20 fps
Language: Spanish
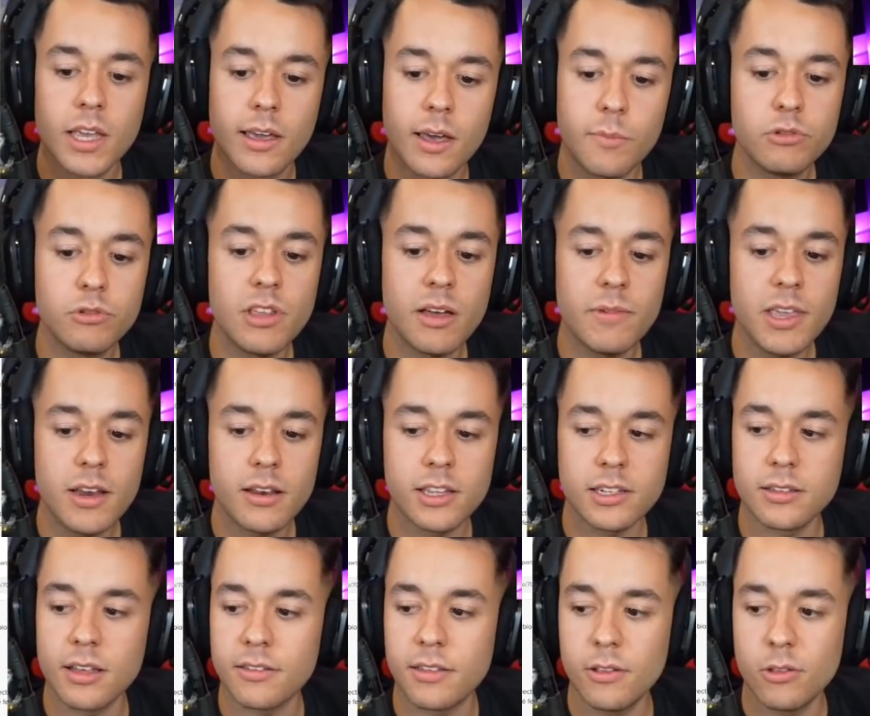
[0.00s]
qué puta
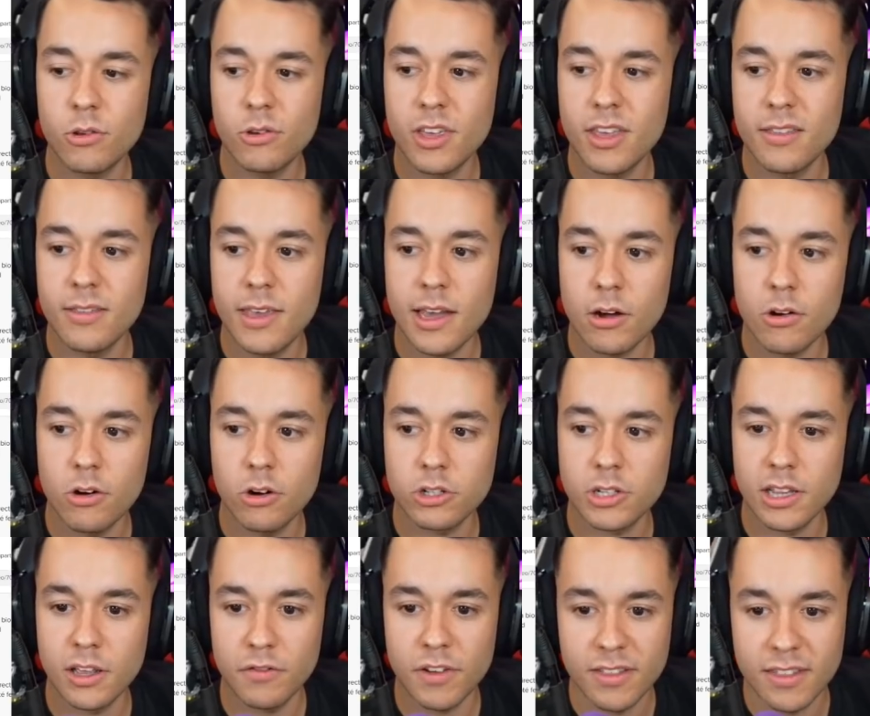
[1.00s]
mierda está haciendo hoy en día con
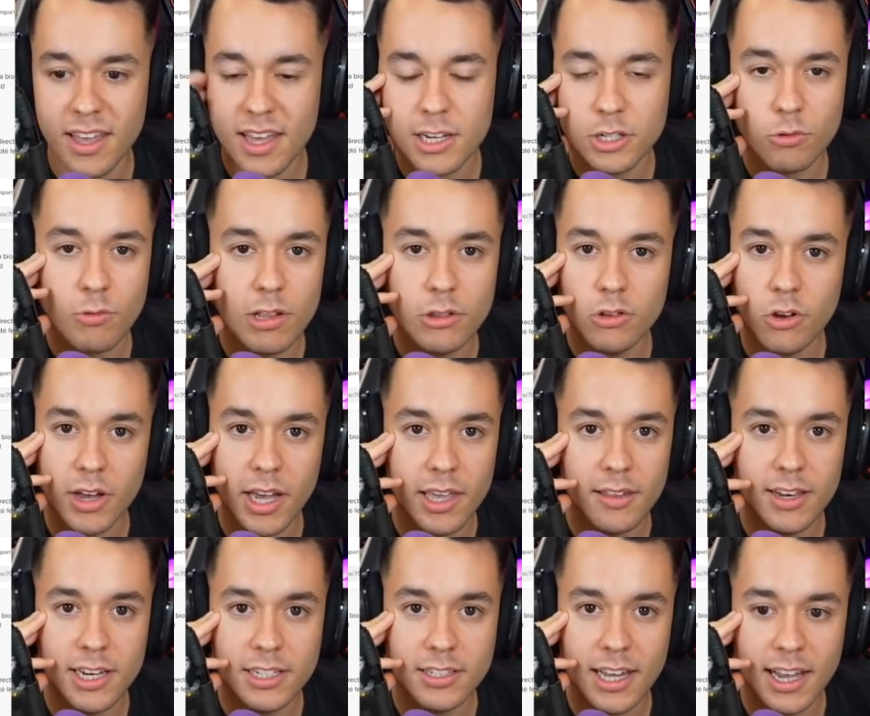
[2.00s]
los NFTs, cuánto
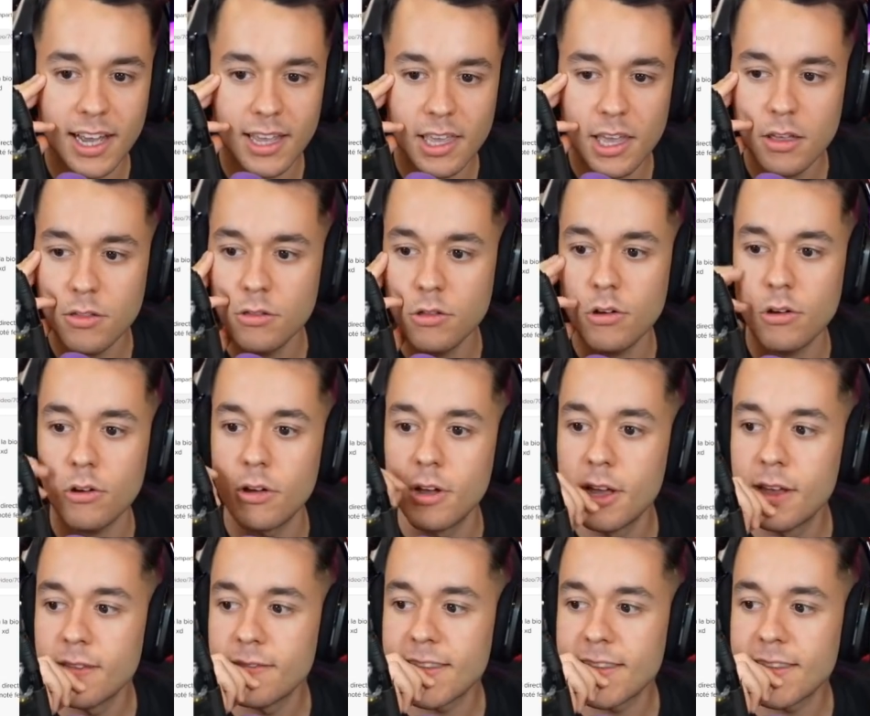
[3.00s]
hate le está cayendo,